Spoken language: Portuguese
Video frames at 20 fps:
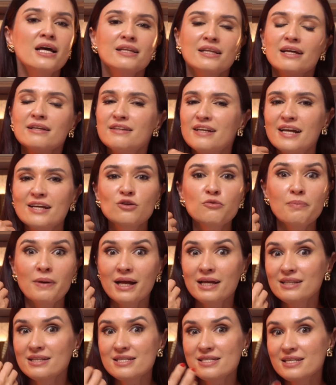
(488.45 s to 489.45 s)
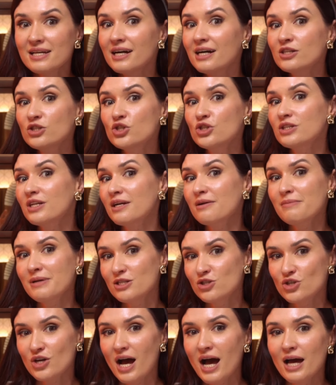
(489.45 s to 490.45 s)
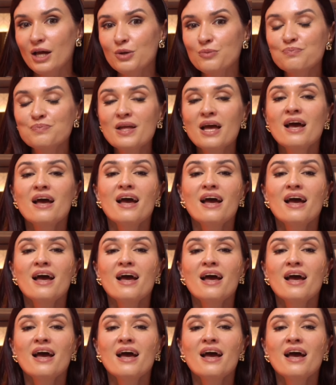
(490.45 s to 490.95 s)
Tem treino para iniciante, intermediário.